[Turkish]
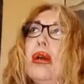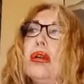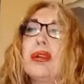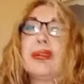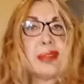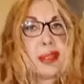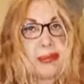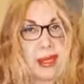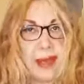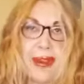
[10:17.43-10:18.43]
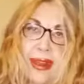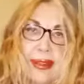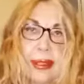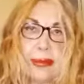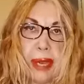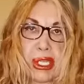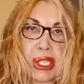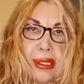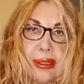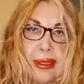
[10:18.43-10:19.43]
Kız dedim ne var dedim
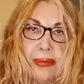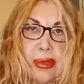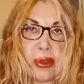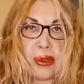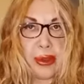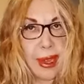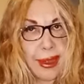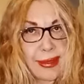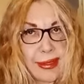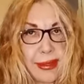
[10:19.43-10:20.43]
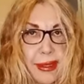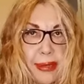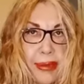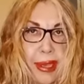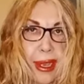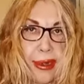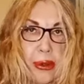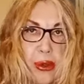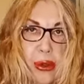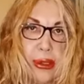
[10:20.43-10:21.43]
aşkın dedim bir gün kalsın dedim yani ne
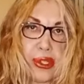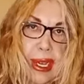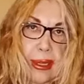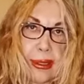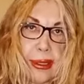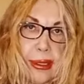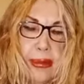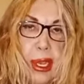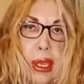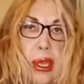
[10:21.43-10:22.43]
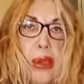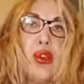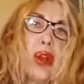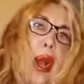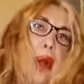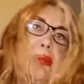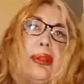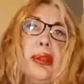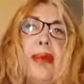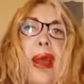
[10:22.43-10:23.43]
olacak dedim. Yok abla
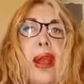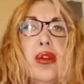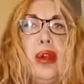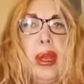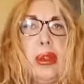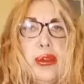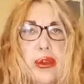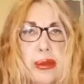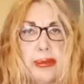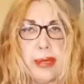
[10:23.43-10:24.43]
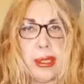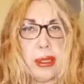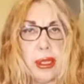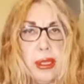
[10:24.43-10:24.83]
dedi ben koli alıyorum dedi.